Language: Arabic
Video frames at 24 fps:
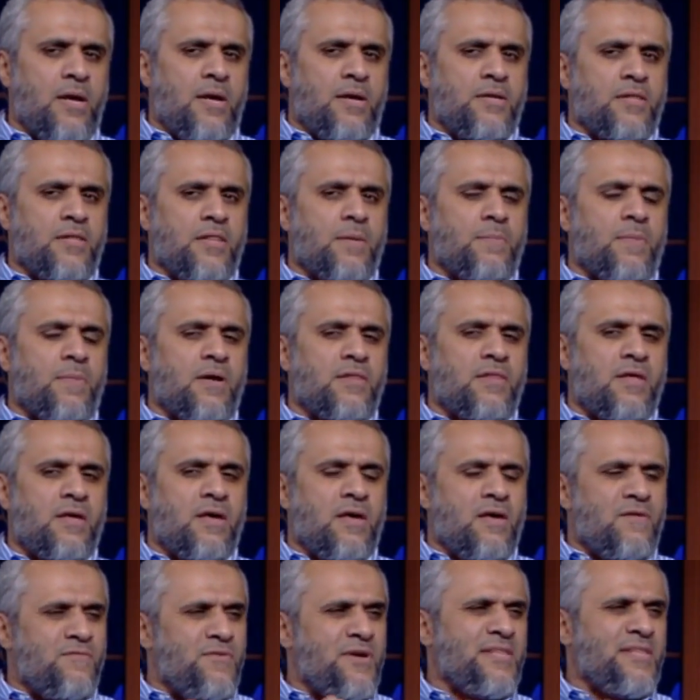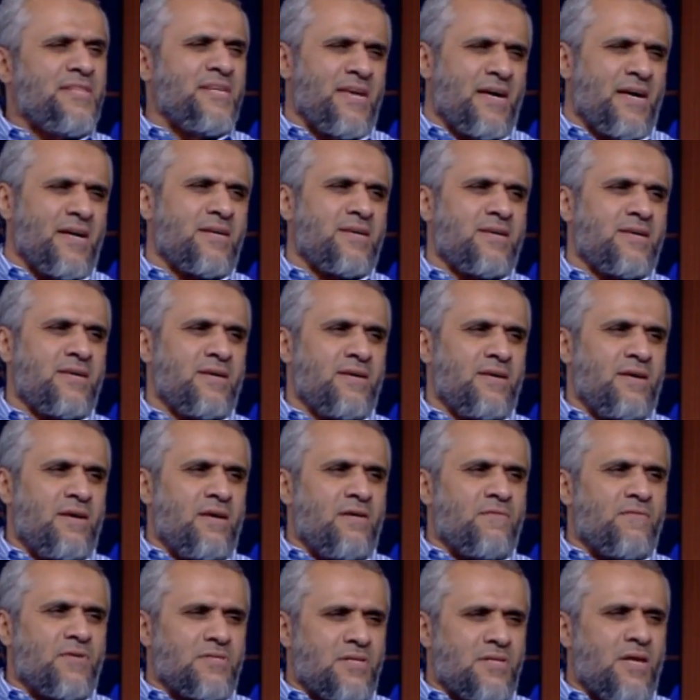النظام هذا صحيح. في احتكاك
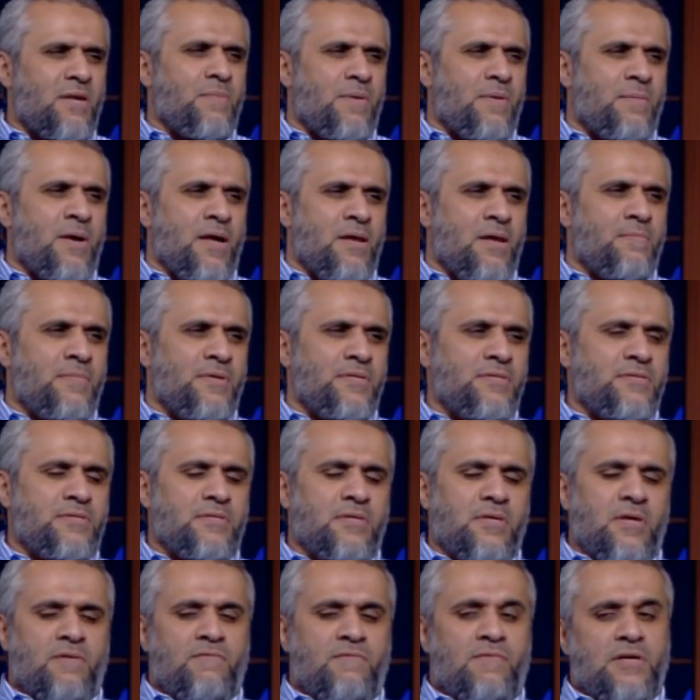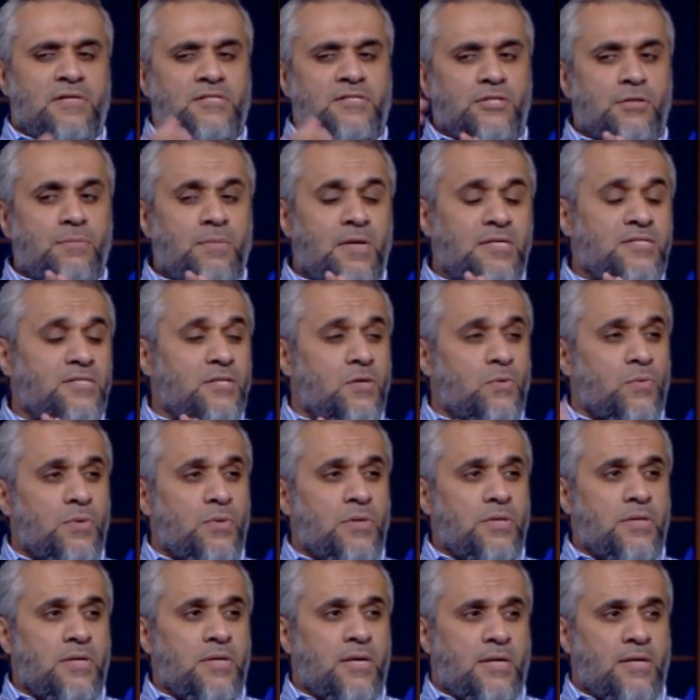نعم صعب أكيد. مع البنت فايش قمنا
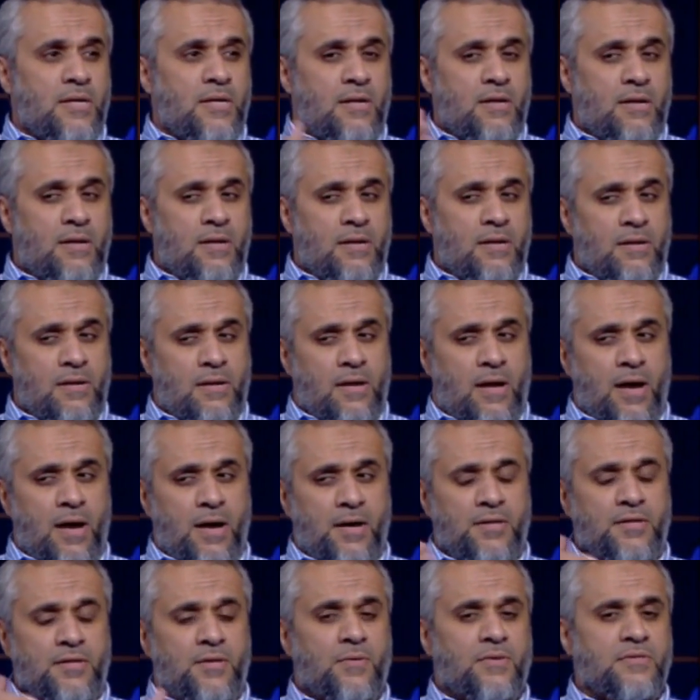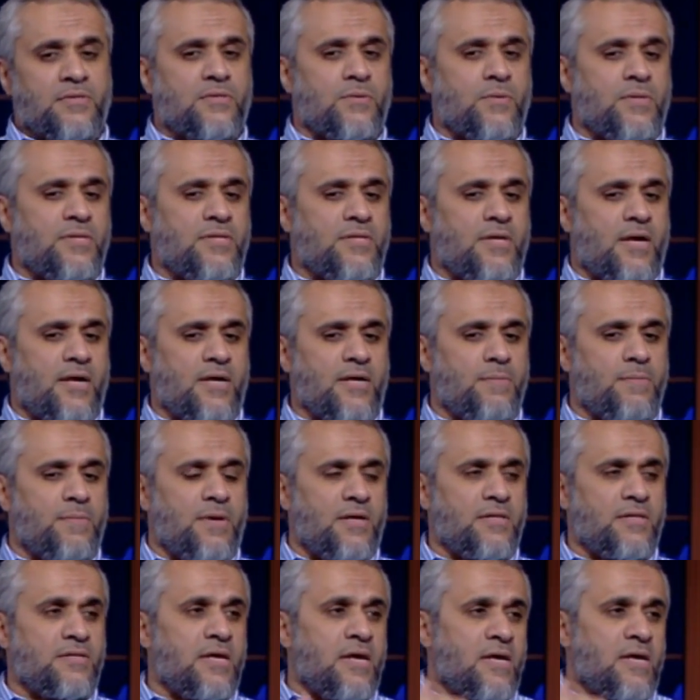نسوي يعني اخر دوره سويت حق
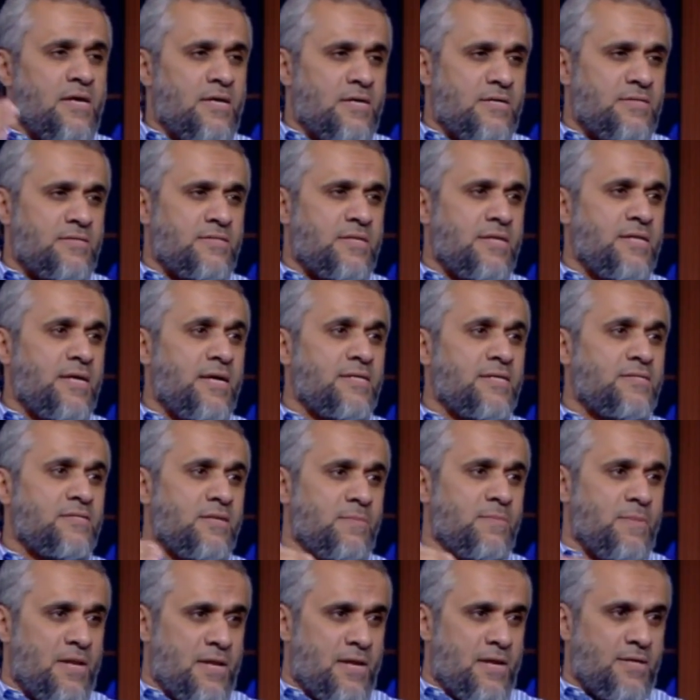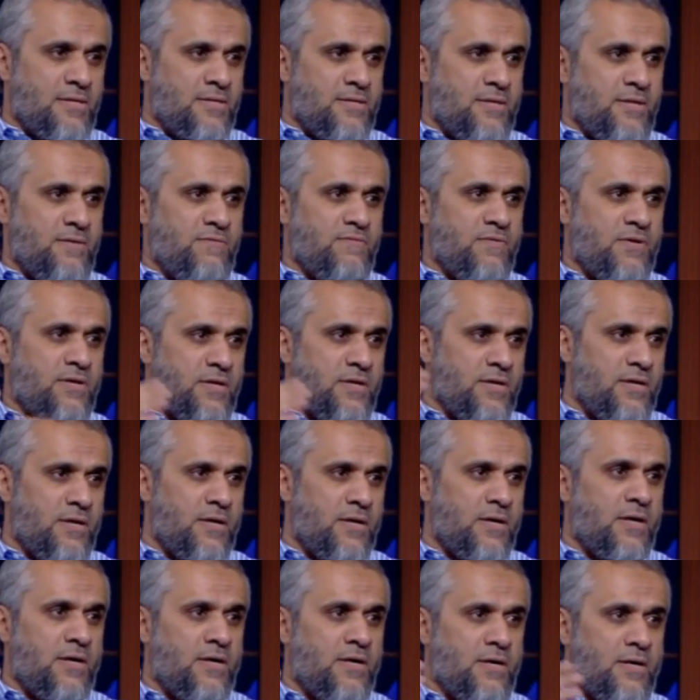البنات استدعيت زميله عندي في نعم.
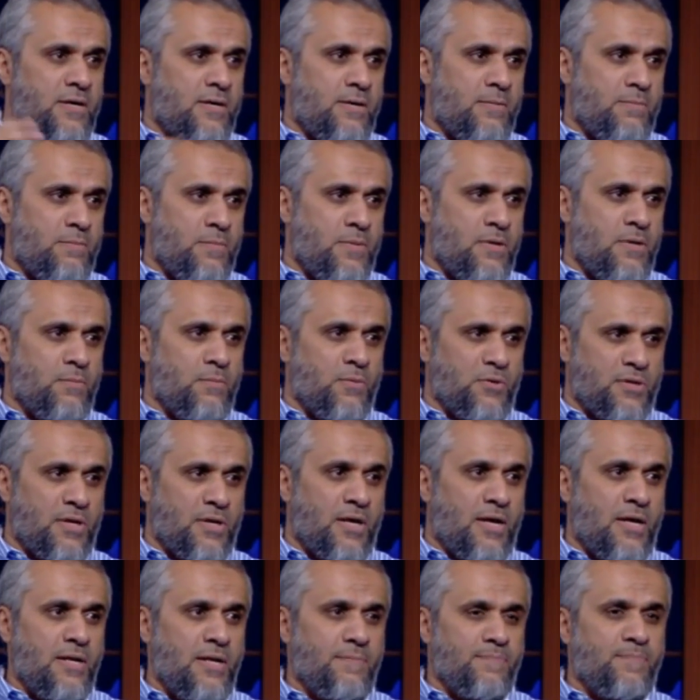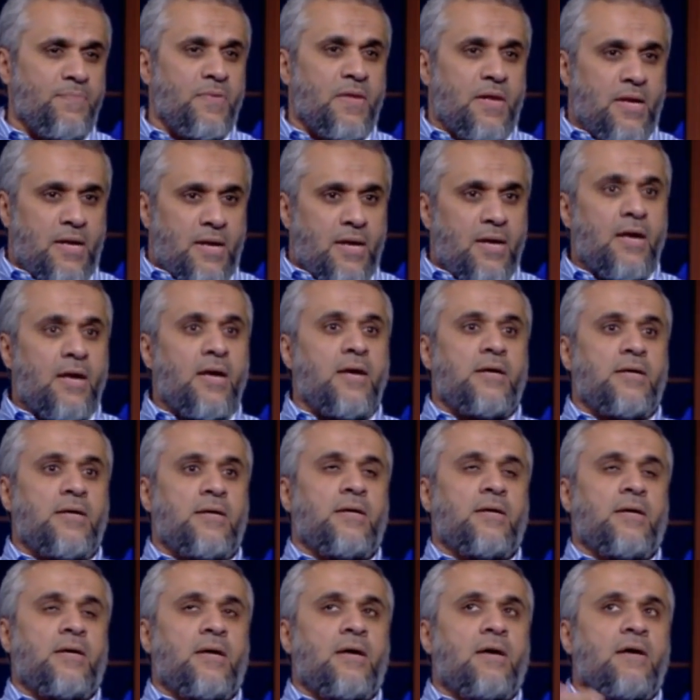آه، من البرتغال استعانه بزميله نعم.
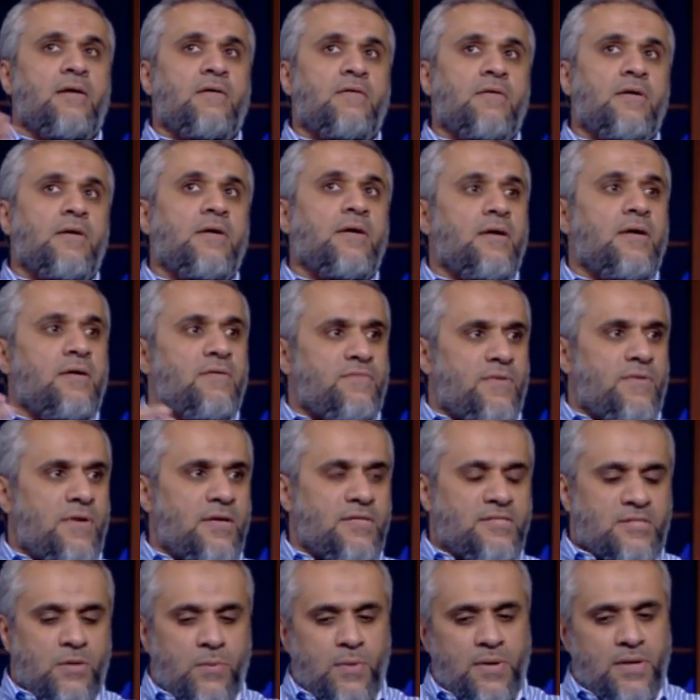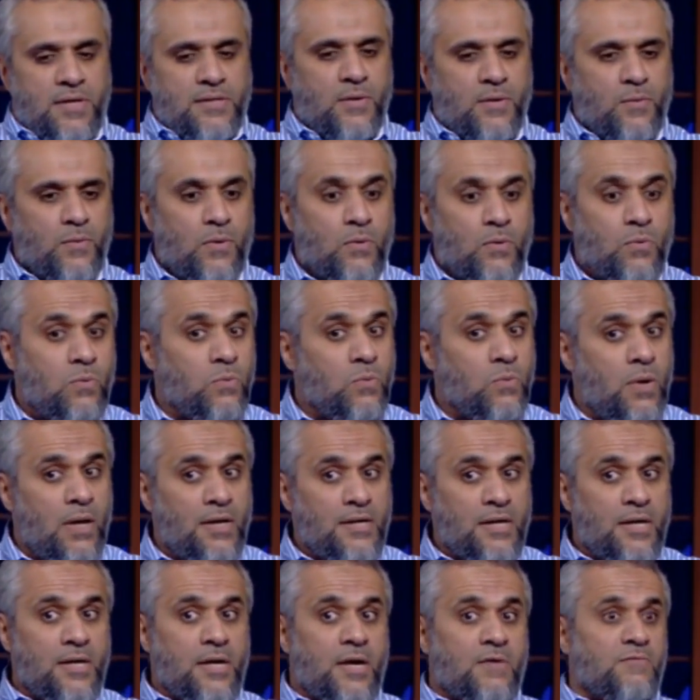صحيح إيه، هذا إيه، فسوينا دوره
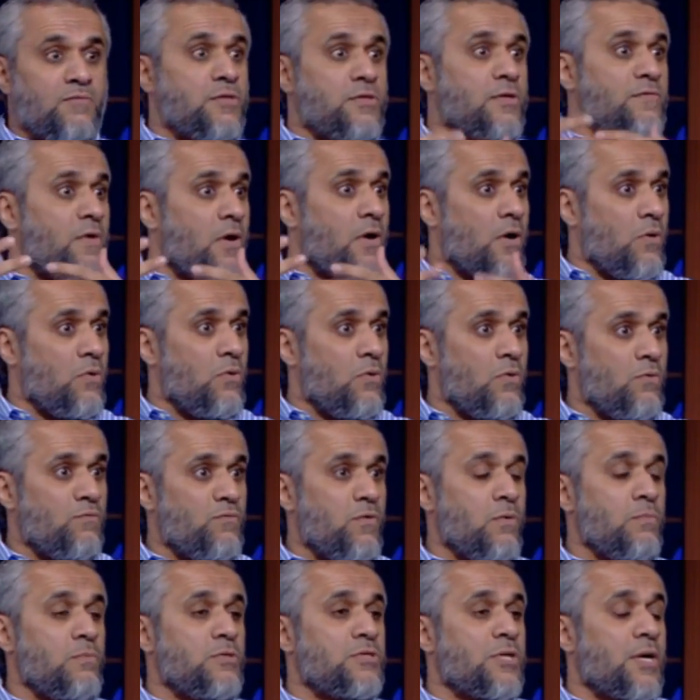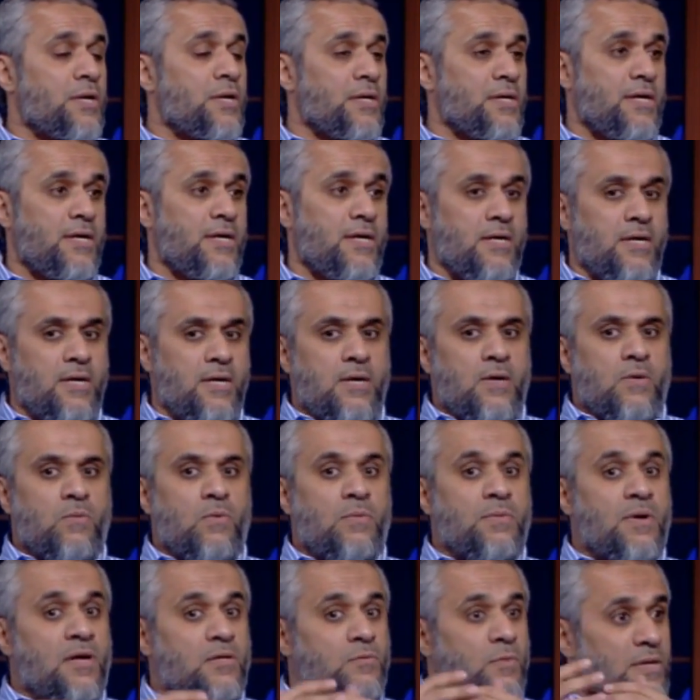والحقيقه كان في تفاعل في مشاركه
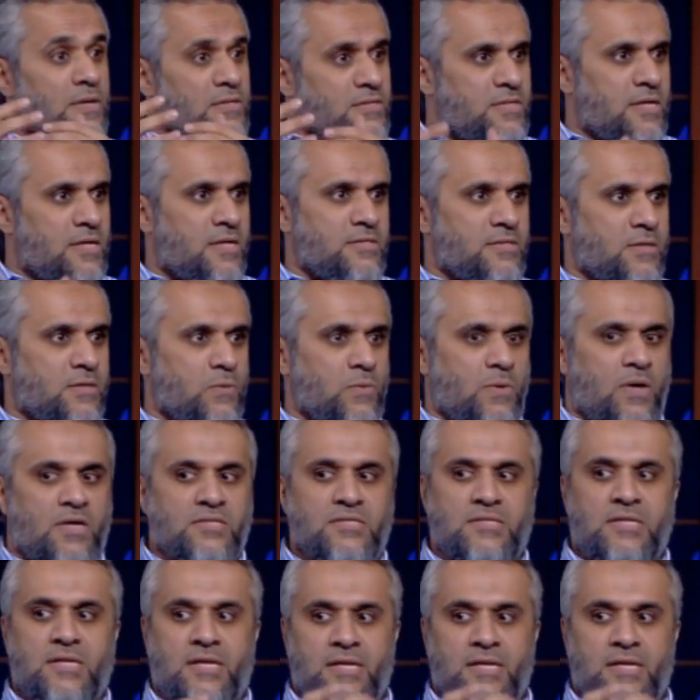والبنات وايد استانسوا إيه. خاصه